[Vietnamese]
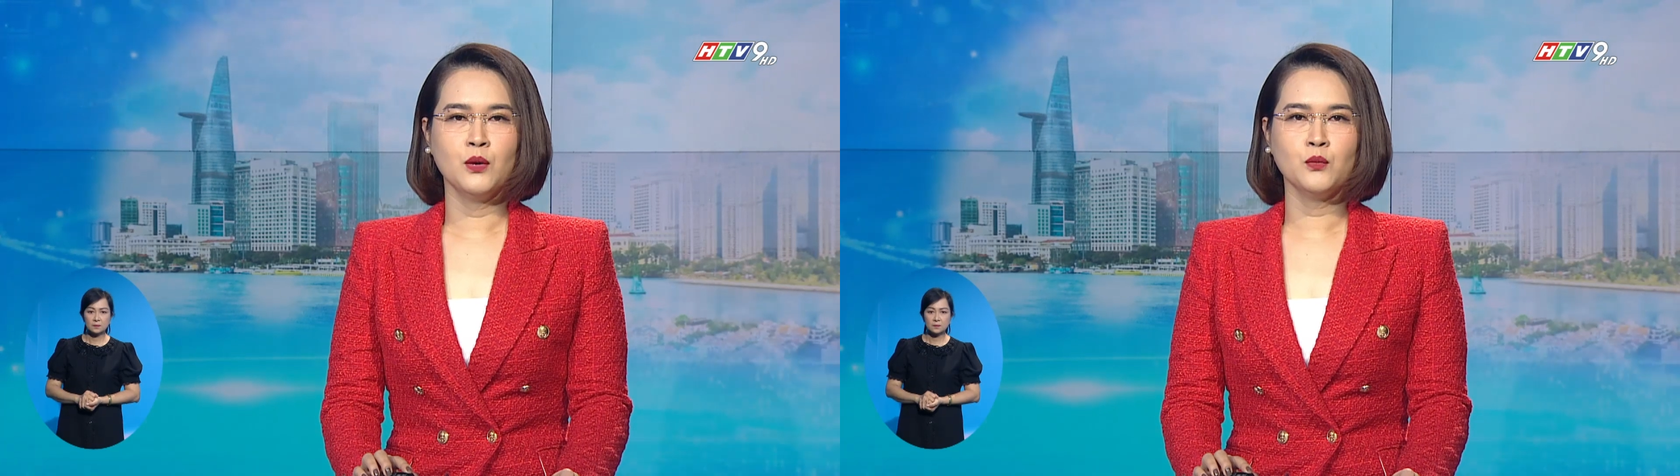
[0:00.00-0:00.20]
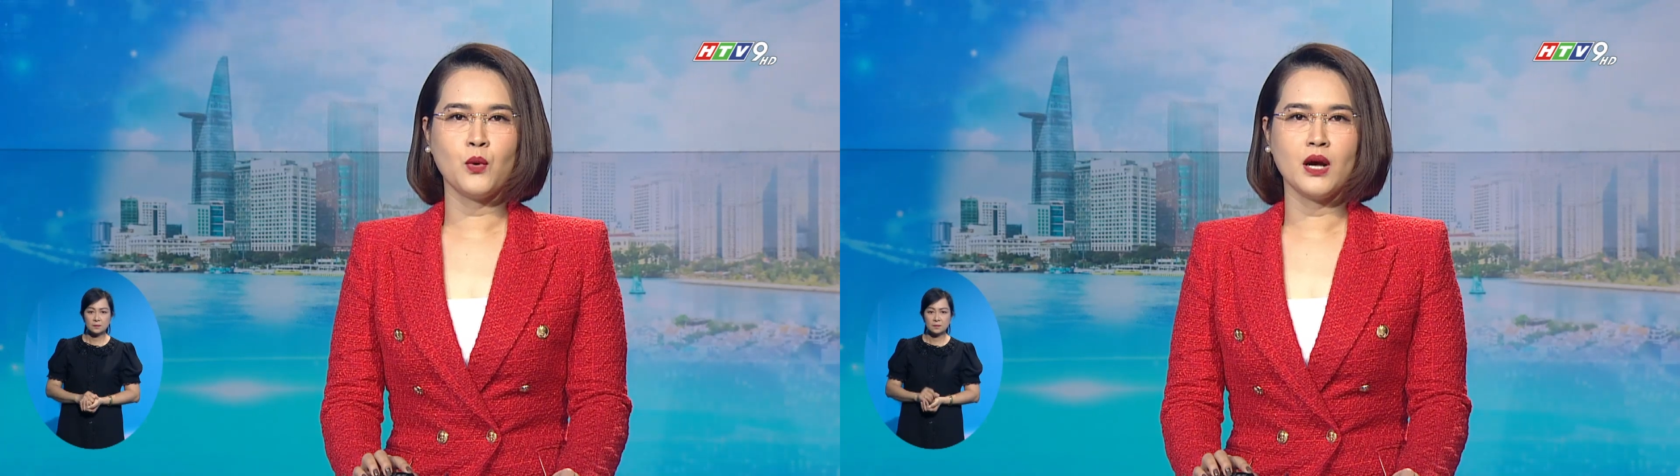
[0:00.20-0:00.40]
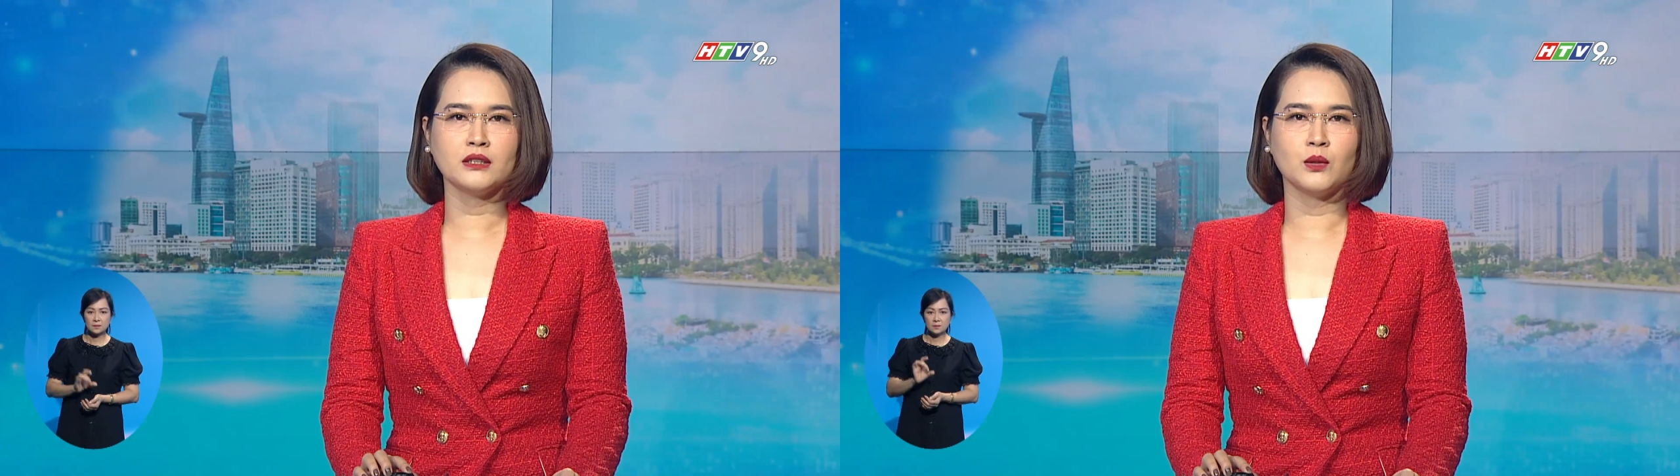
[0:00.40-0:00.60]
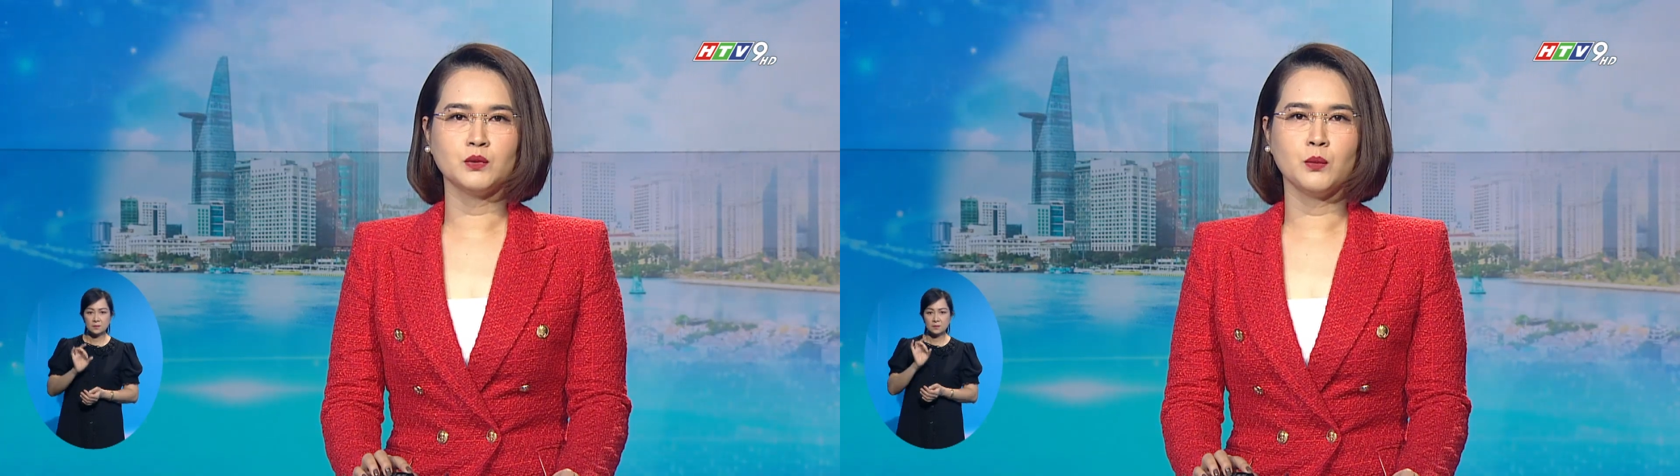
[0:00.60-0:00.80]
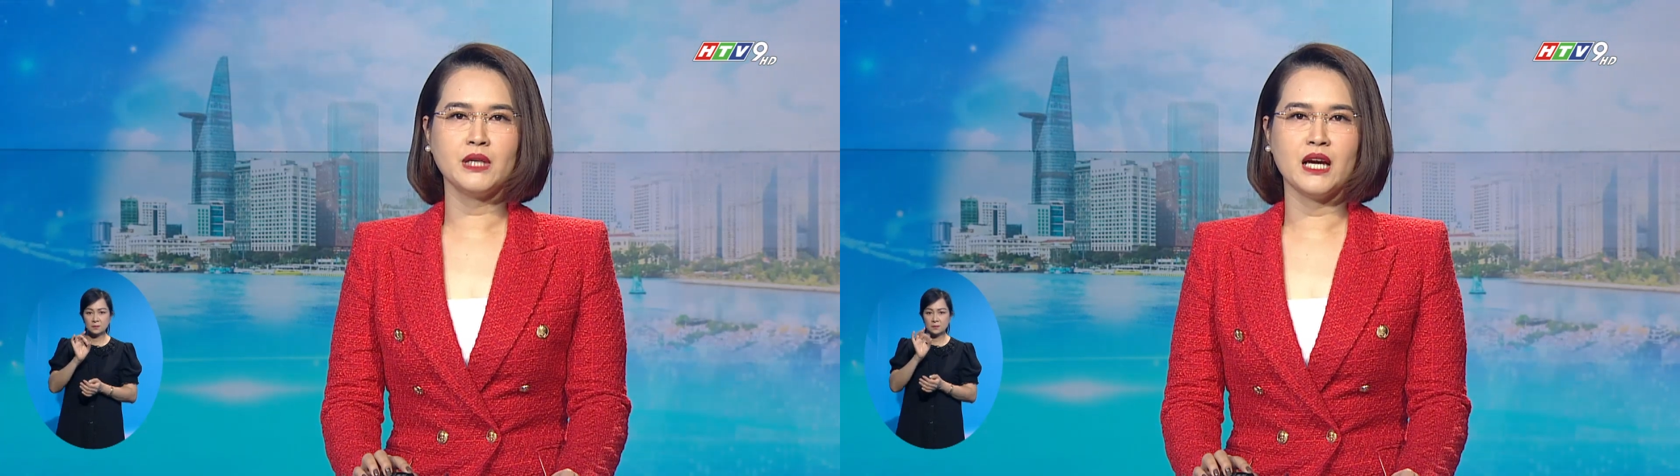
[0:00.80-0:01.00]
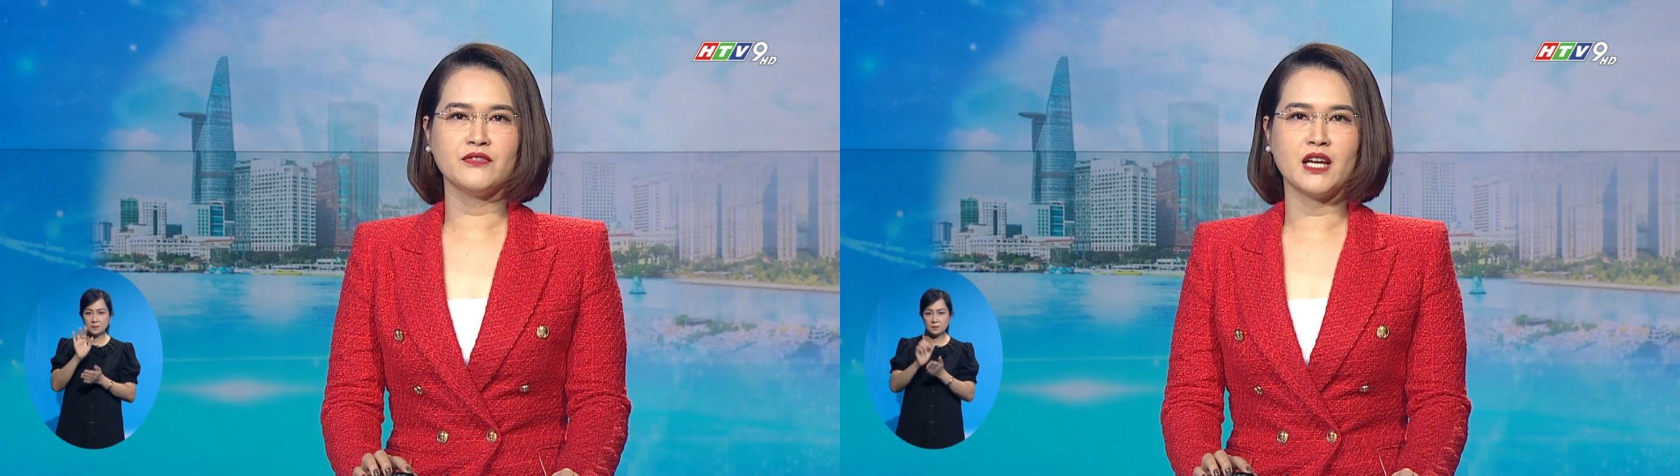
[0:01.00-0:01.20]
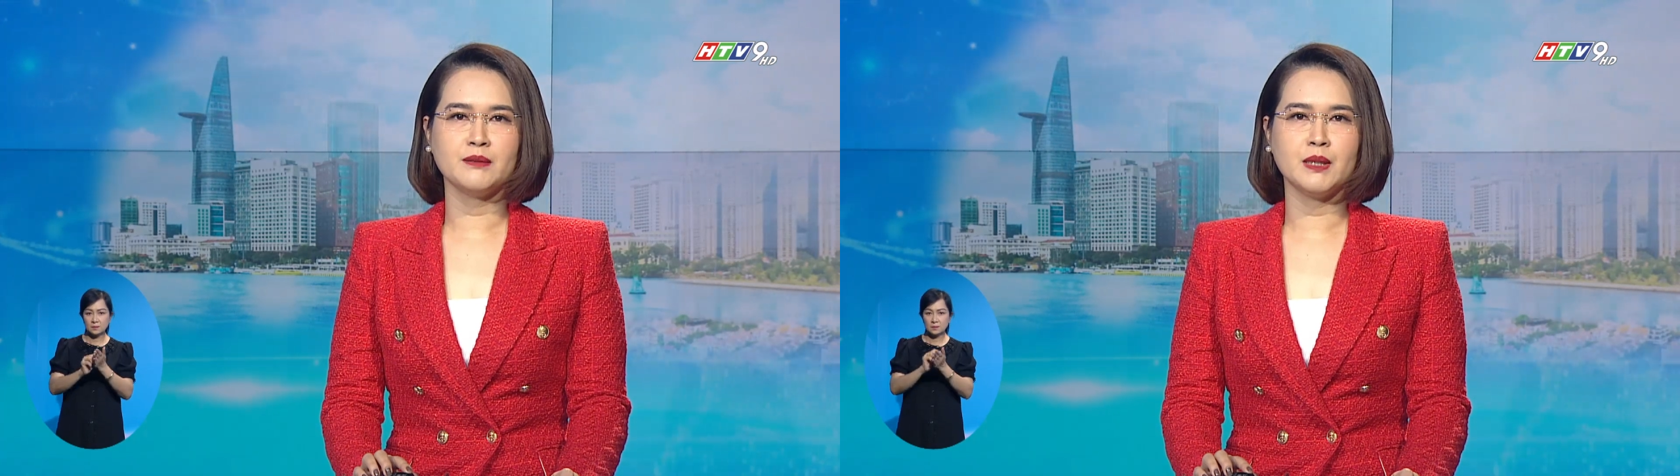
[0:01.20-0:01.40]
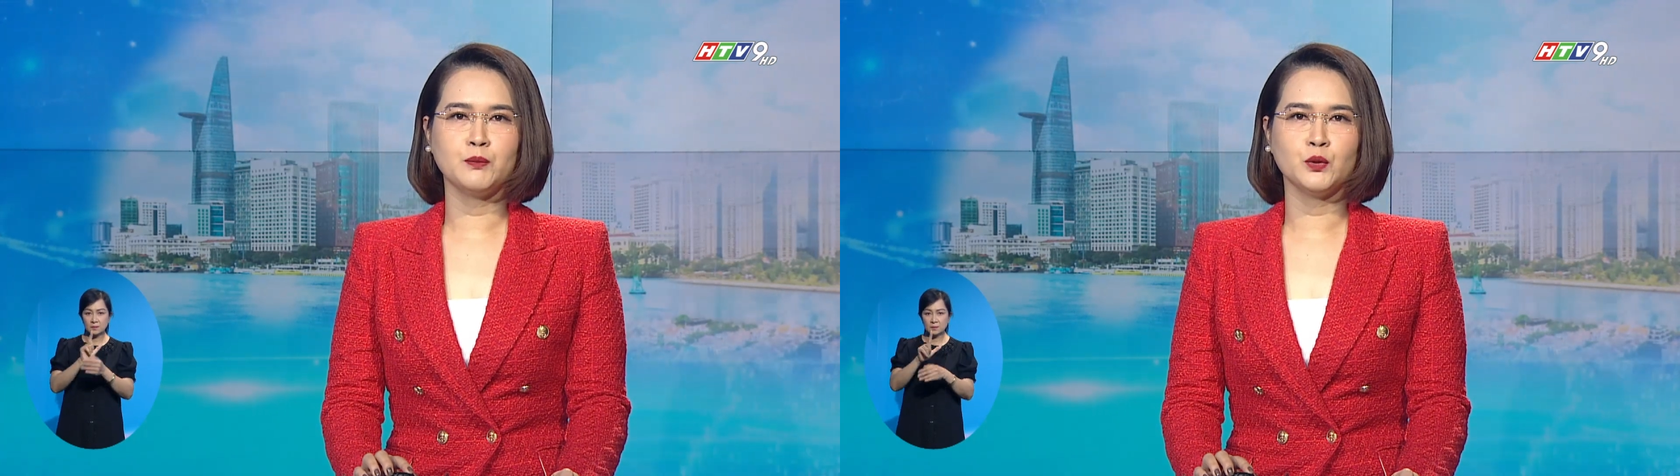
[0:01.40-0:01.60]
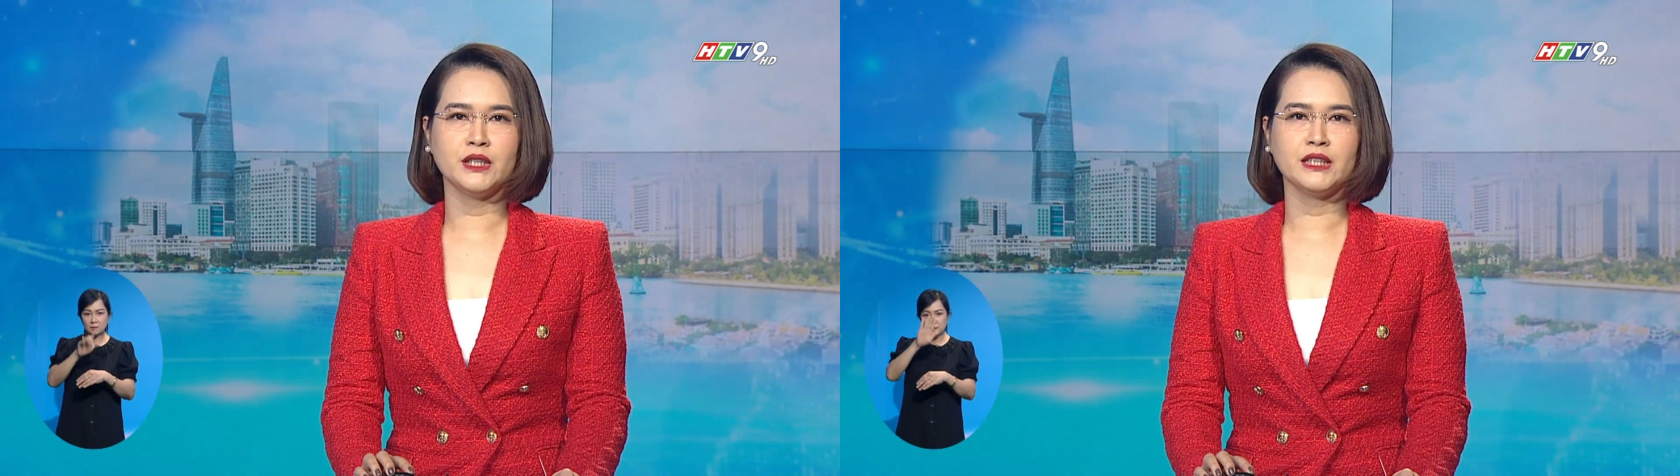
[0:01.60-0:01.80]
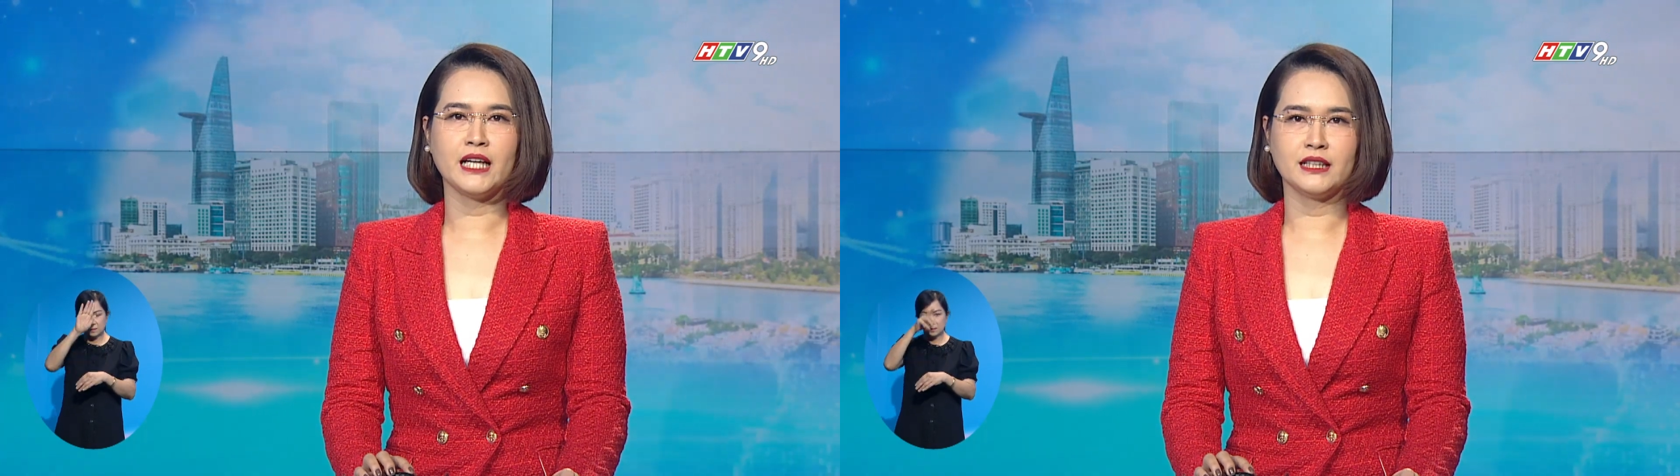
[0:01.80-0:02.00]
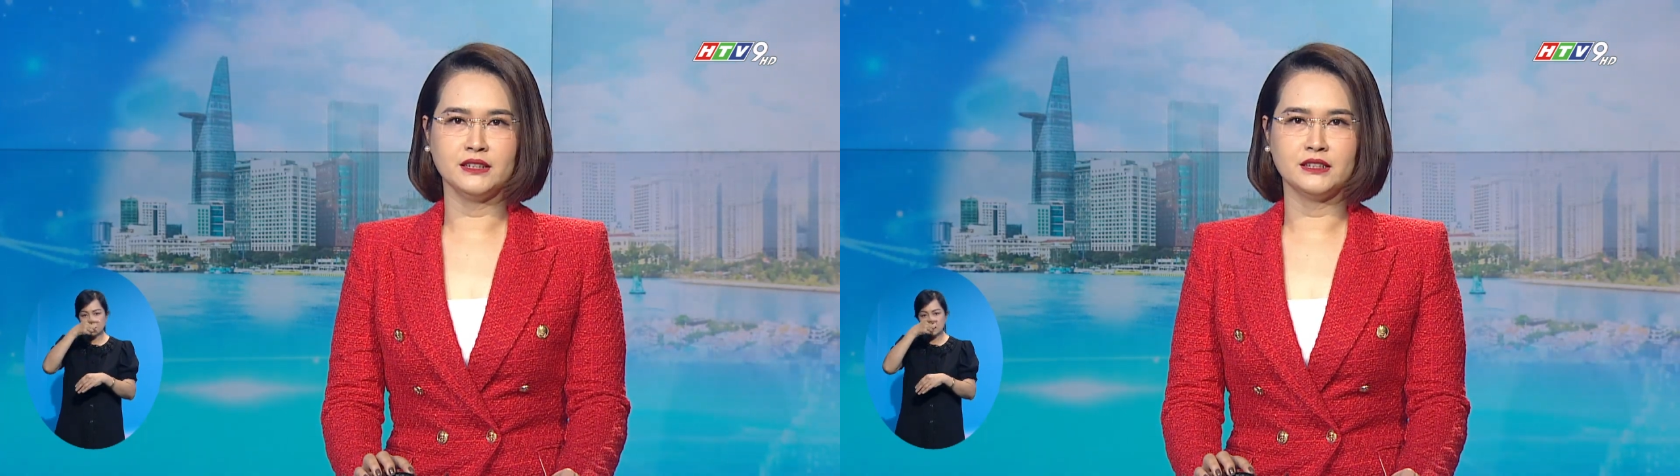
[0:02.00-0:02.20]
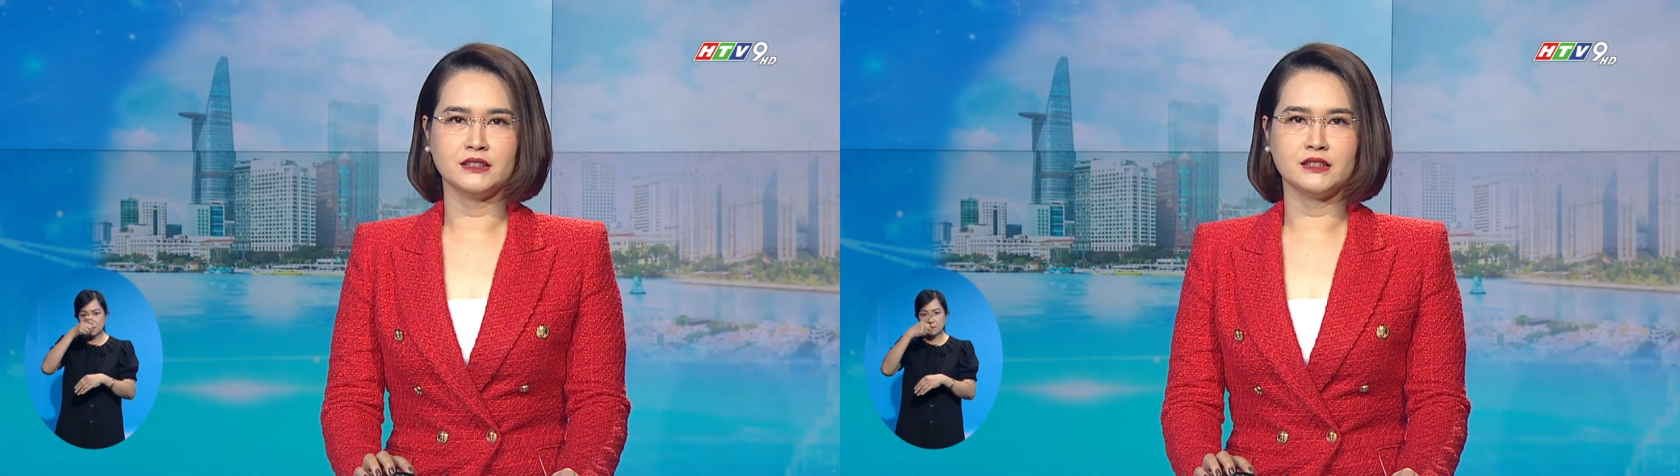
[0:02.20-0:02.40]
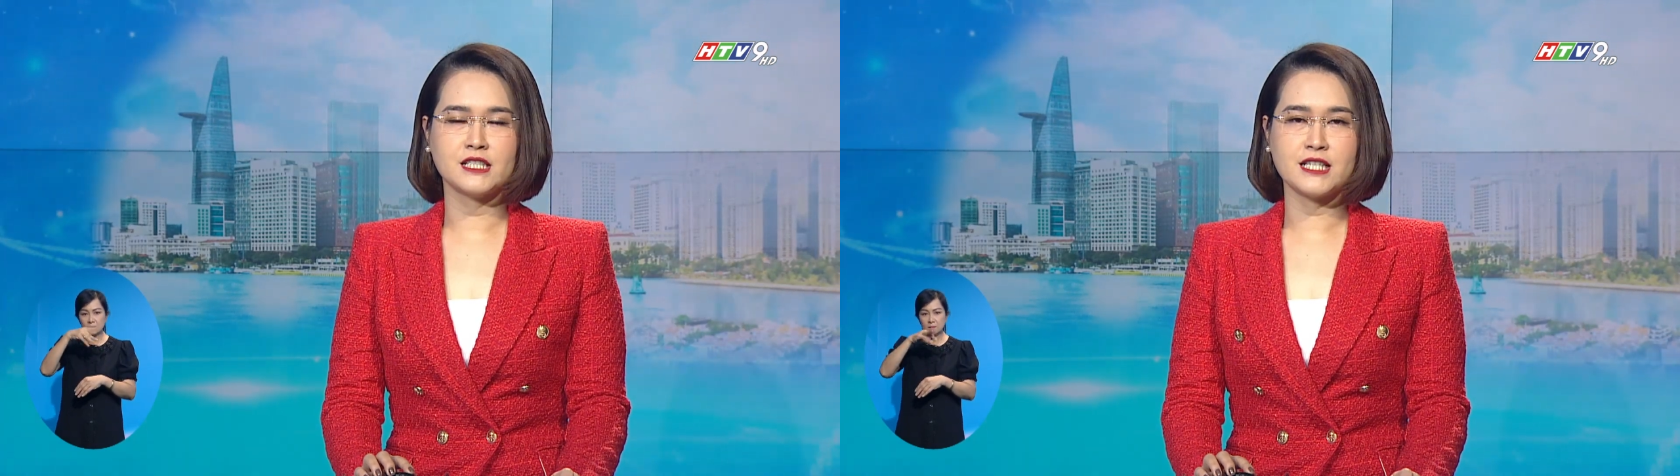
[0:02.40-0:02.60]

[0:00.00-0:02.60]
Hôm qua, Tổng thống Nga Vladimir Putin khẳng định